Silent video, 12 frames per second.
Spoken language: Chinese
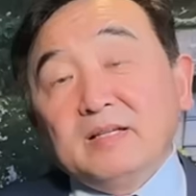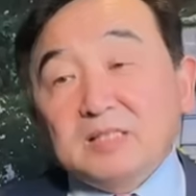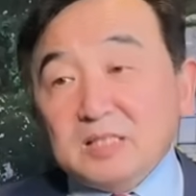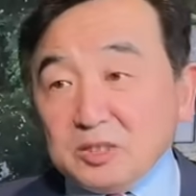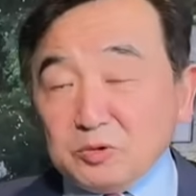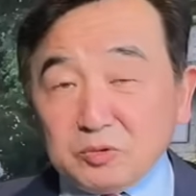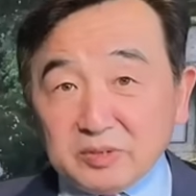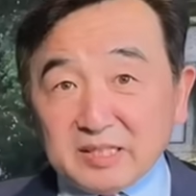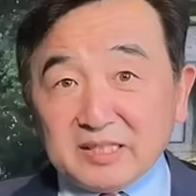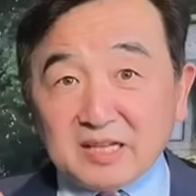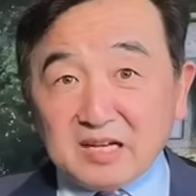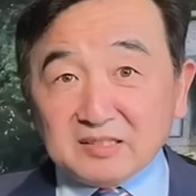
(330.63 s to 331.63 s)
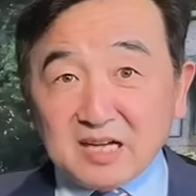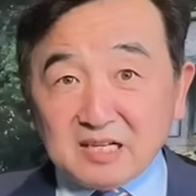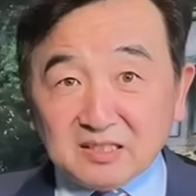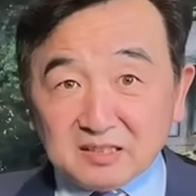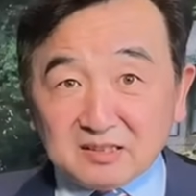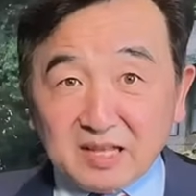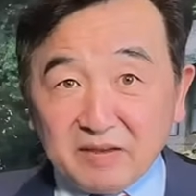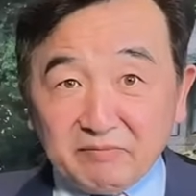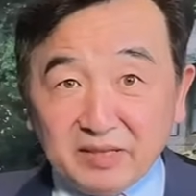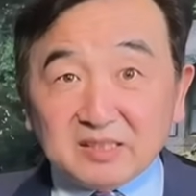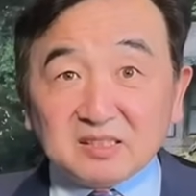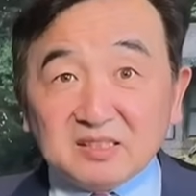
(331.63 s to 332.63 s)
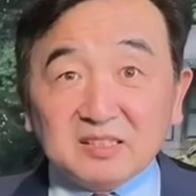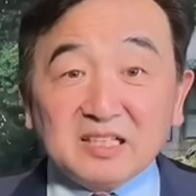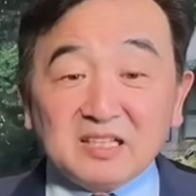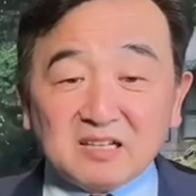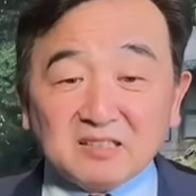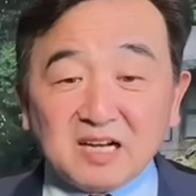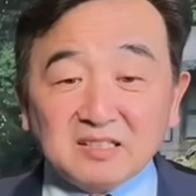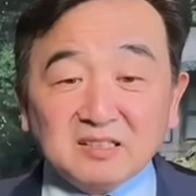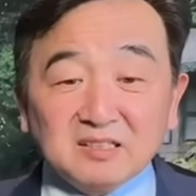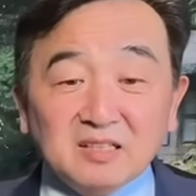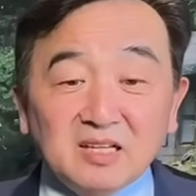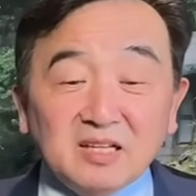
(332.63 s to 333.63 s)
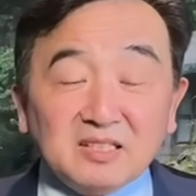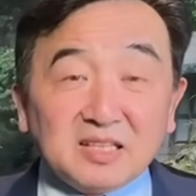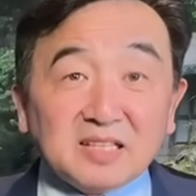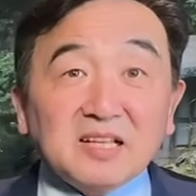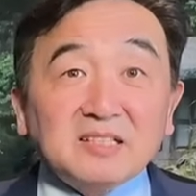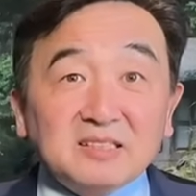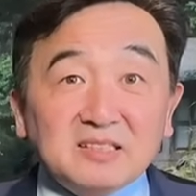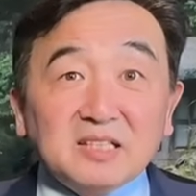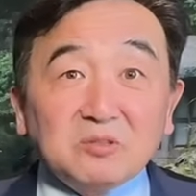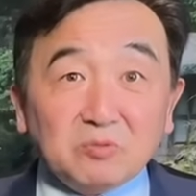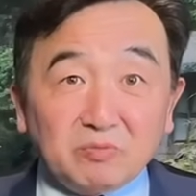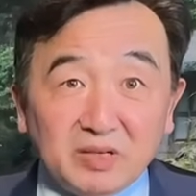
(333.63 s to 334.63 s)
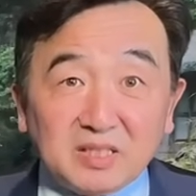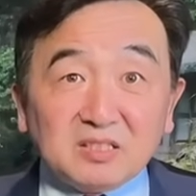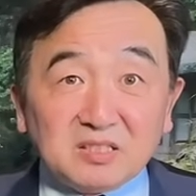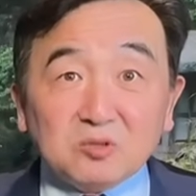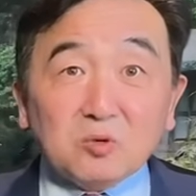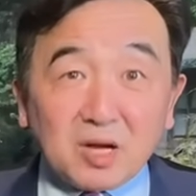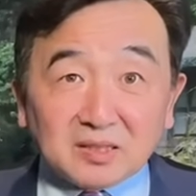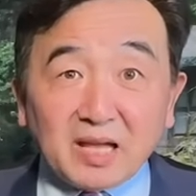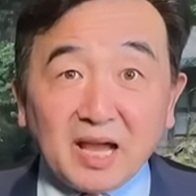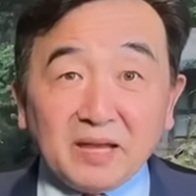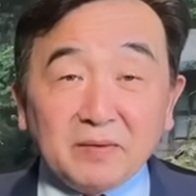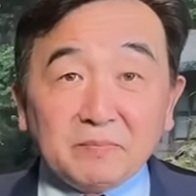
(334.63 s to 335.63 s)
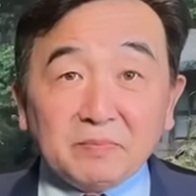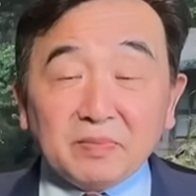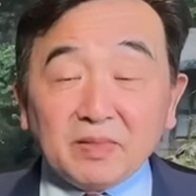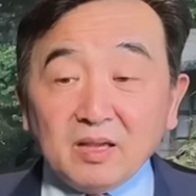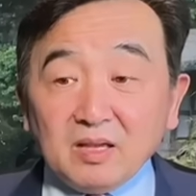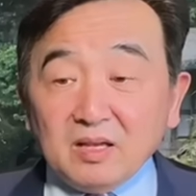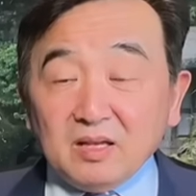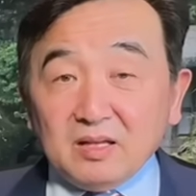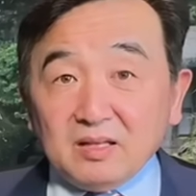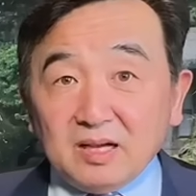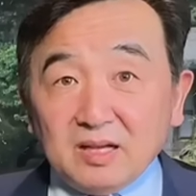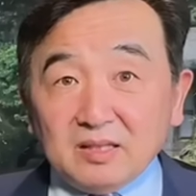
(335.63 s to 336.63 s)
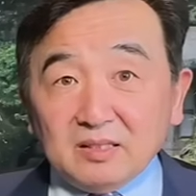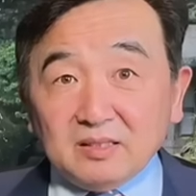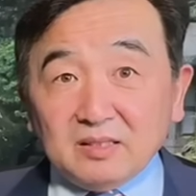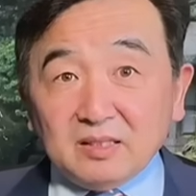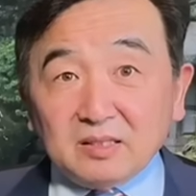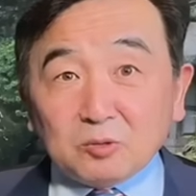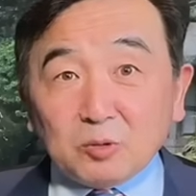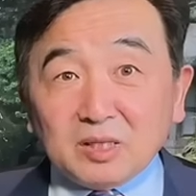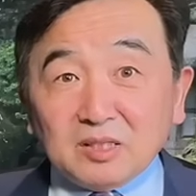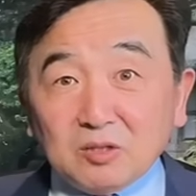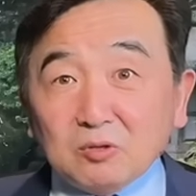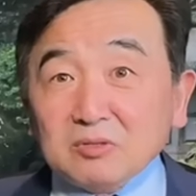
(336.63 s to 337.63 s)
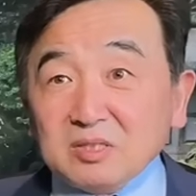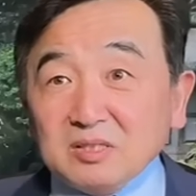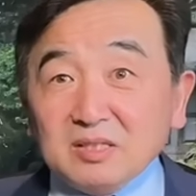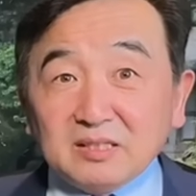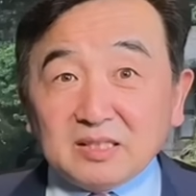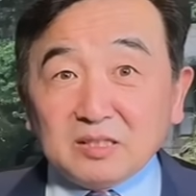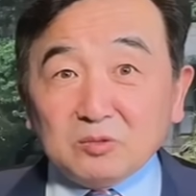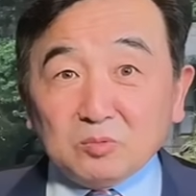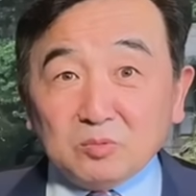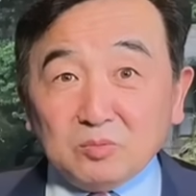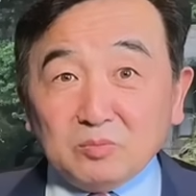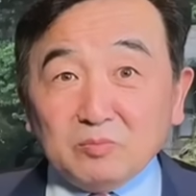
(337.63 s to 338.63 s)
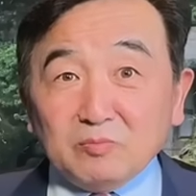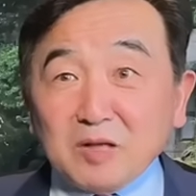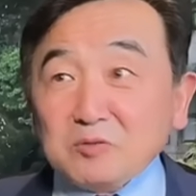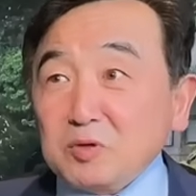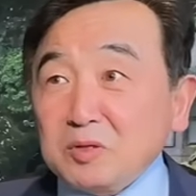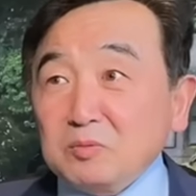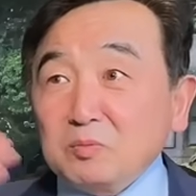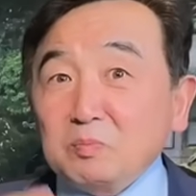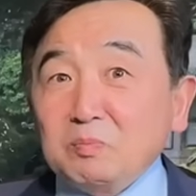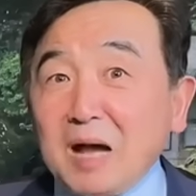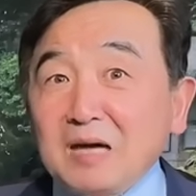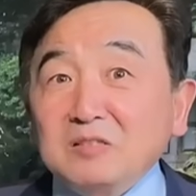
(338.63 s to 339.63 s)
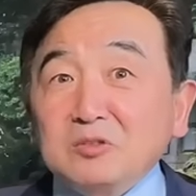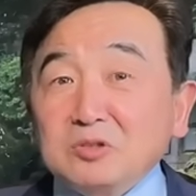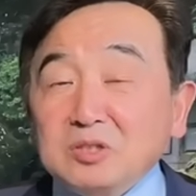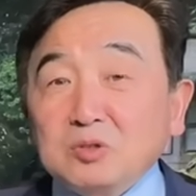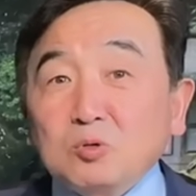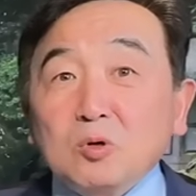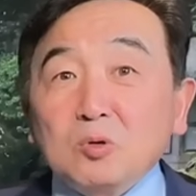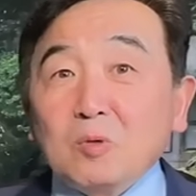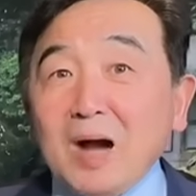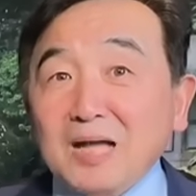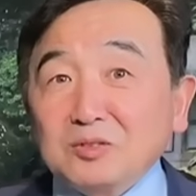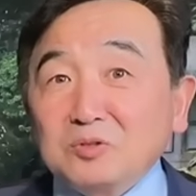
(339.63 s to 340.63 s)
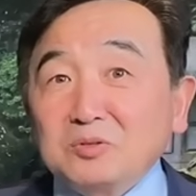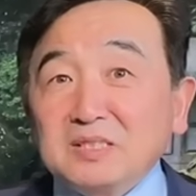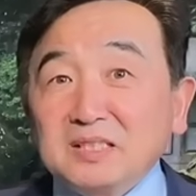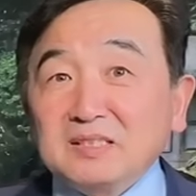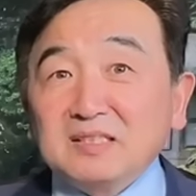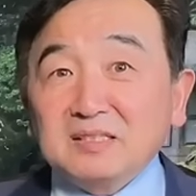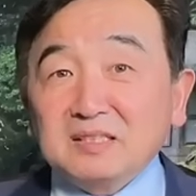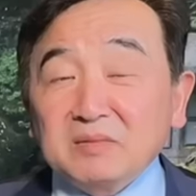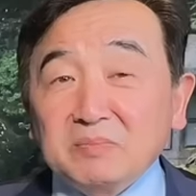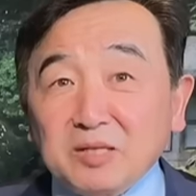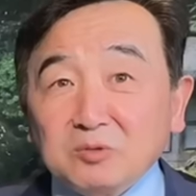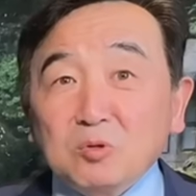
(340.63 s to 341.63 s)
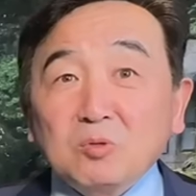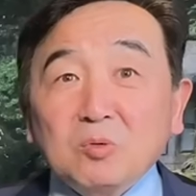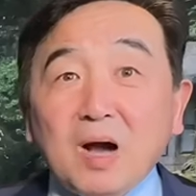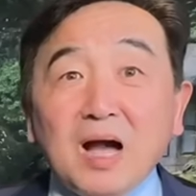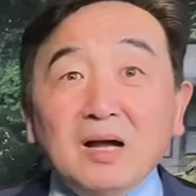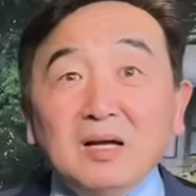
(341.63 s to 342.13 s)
继续这场战争，在维持这场战争，现在是这种维持状态，那而对俄罗斯的这种完全。把俄罗斯拖垮，从经济层面拖垮，